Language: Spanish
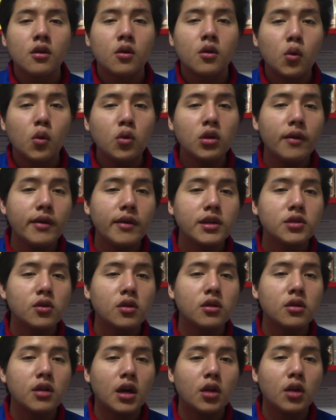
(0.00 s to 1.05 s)
Una vez
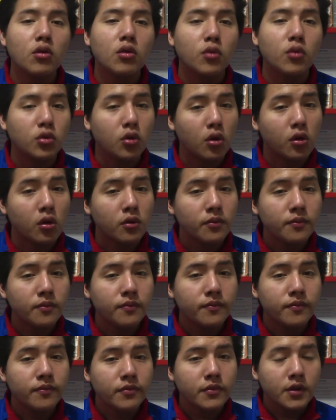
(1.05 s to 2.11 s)
soldado el motor,
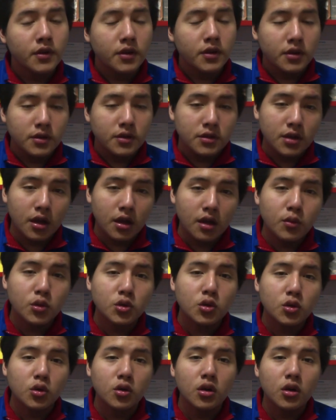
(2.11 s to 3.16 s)
seguimos
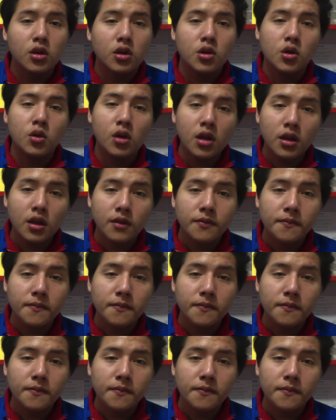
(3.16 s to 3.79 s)
con el diodo LED.